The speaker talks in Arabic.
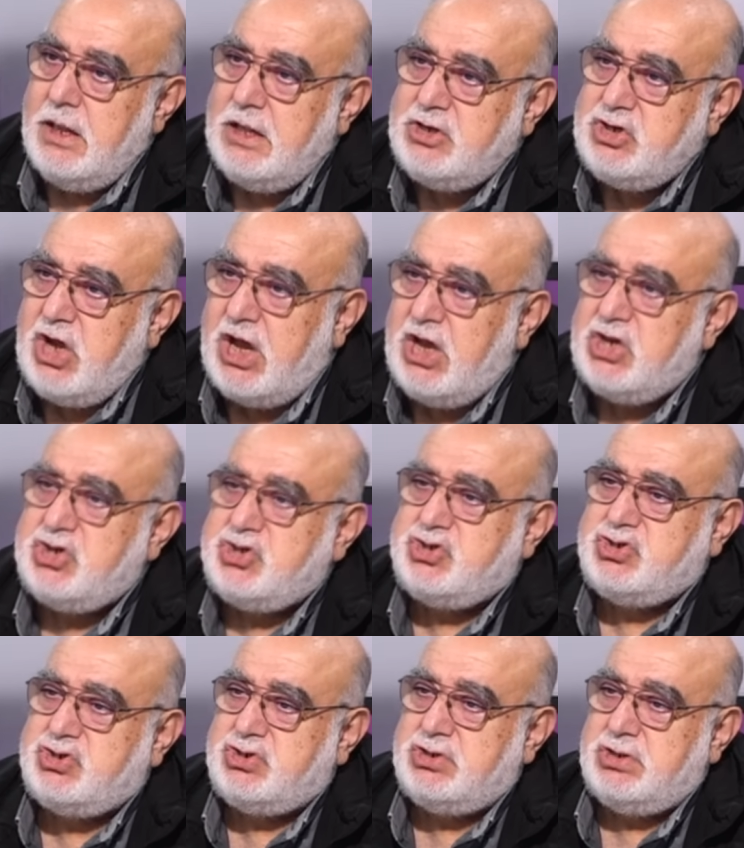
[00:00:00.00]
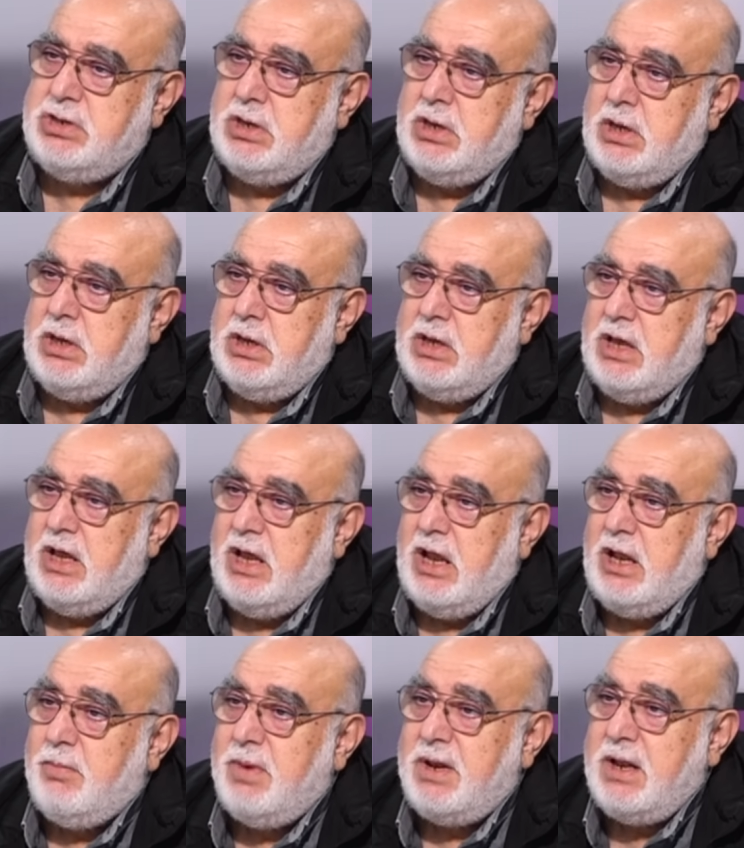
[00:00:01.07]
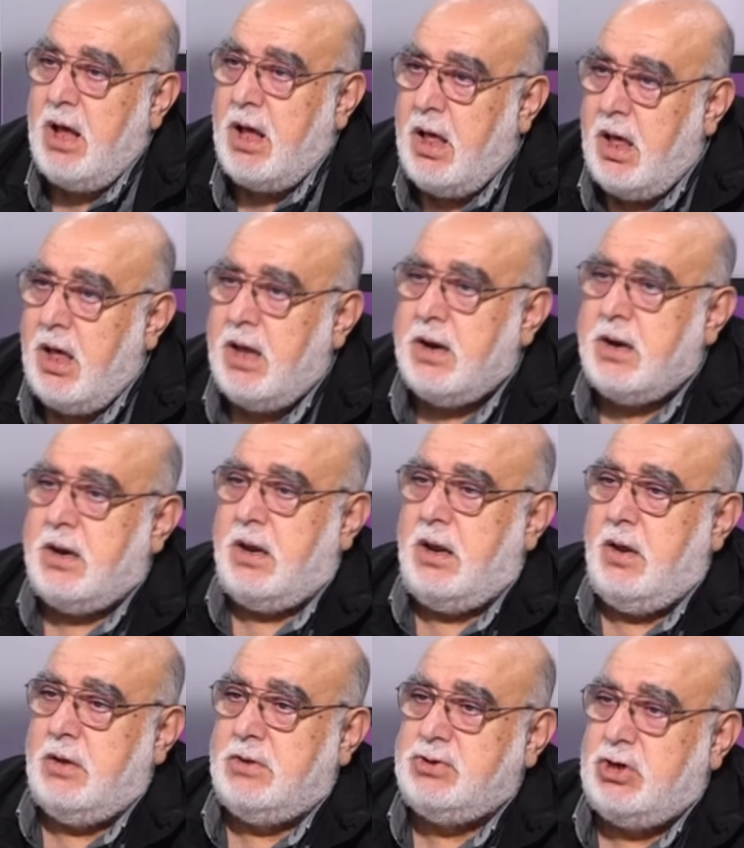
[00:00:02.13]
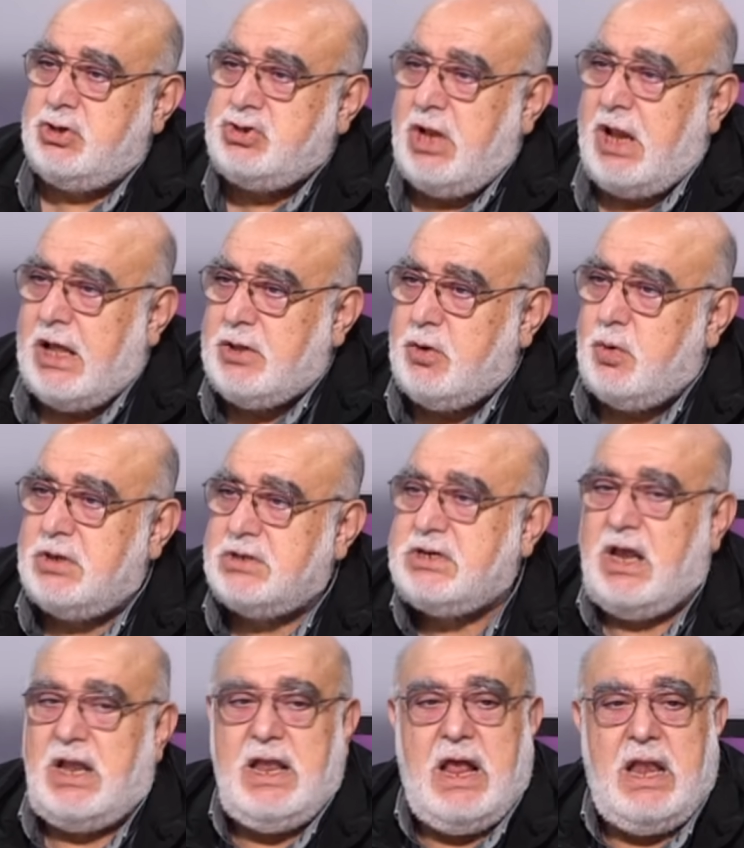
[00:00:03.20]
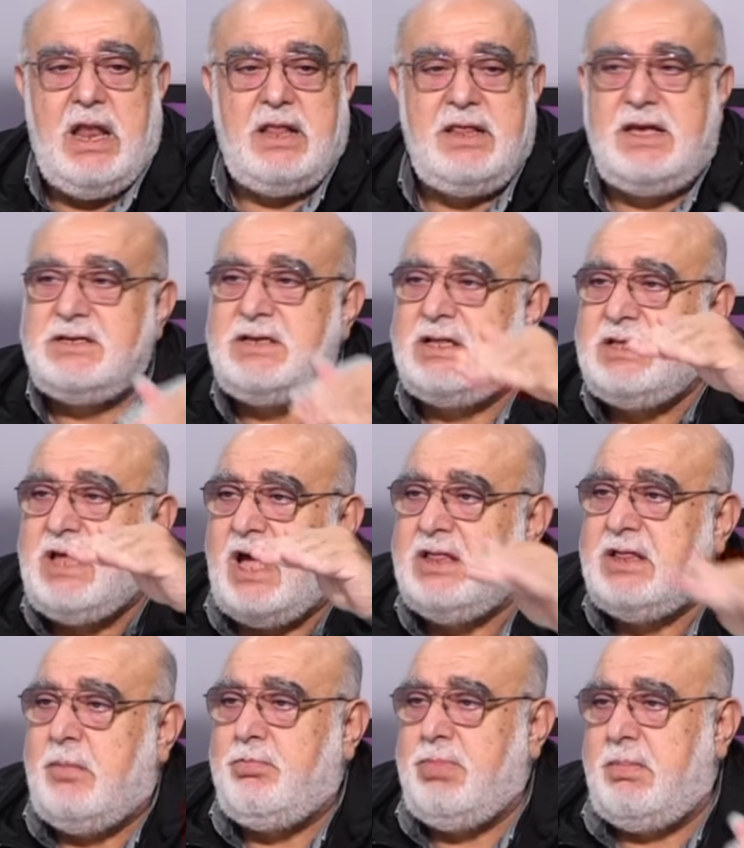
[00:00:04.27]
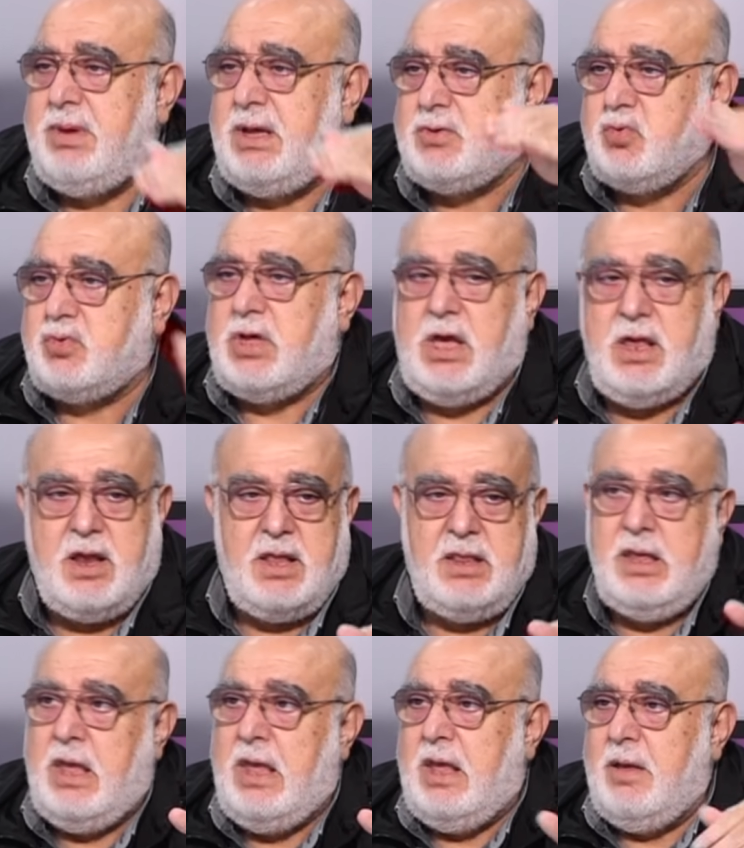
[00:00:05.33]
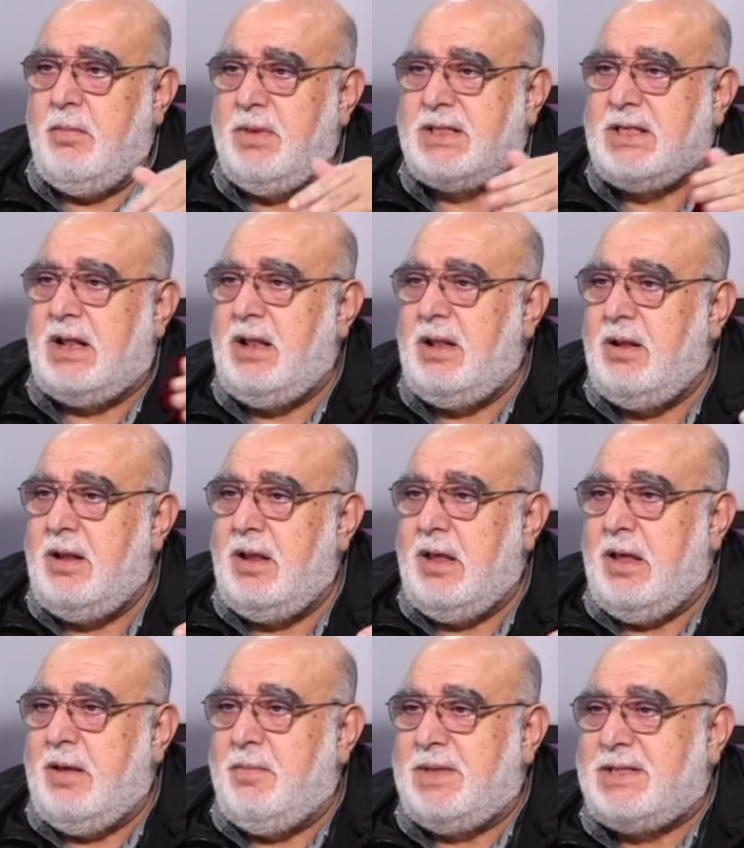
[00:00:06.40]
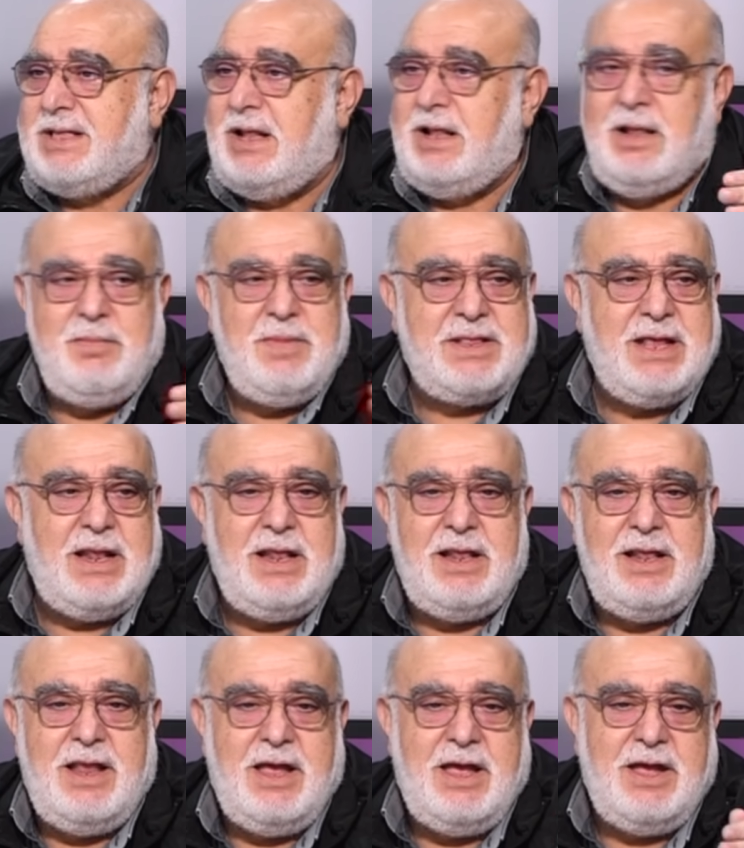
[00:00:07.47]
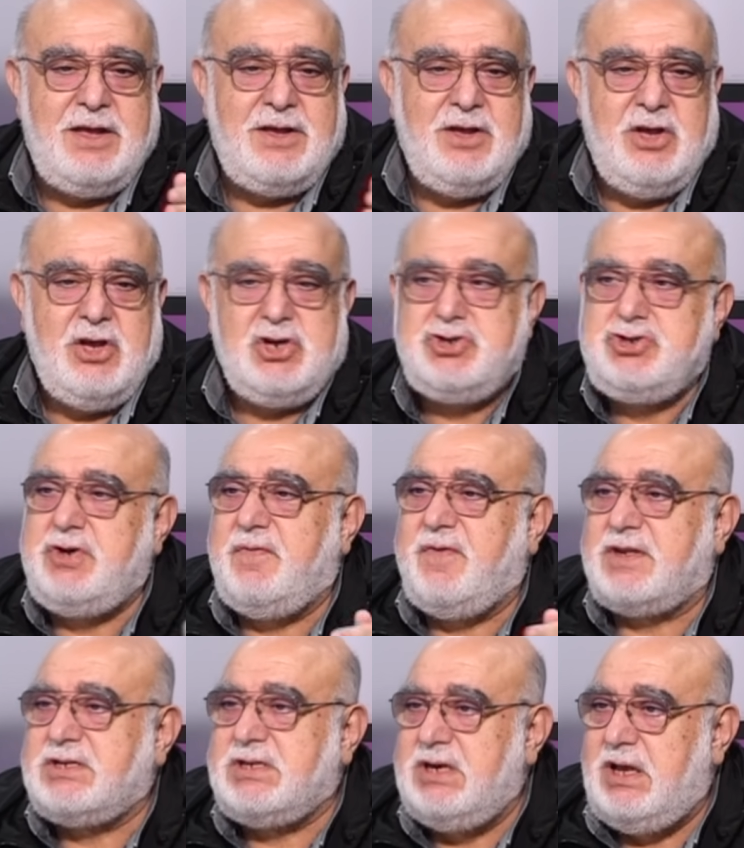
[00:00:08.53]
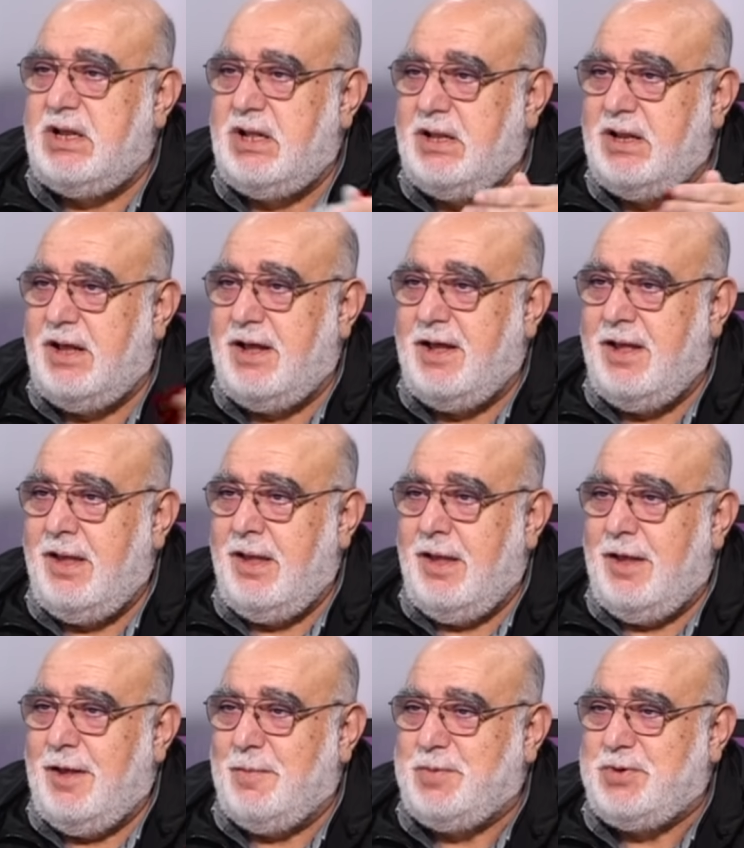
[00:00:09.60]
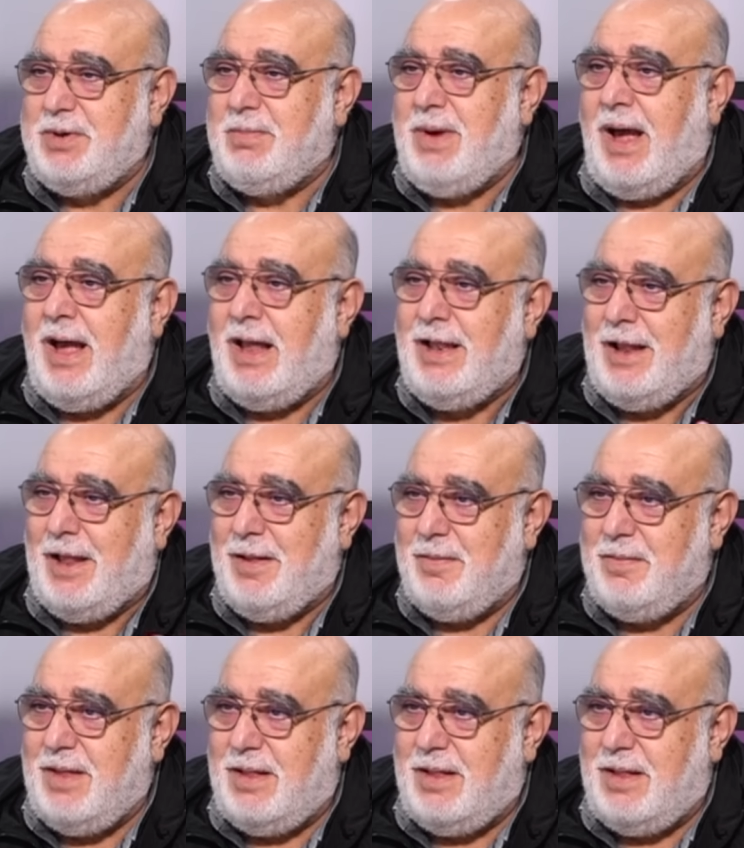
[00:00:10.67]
للجيش المنهار جيش العدو الاسرائيلي اللي هلا نازل دبابات وطيران مثل مثل مثل آه، شي فصيل آه، بشي محل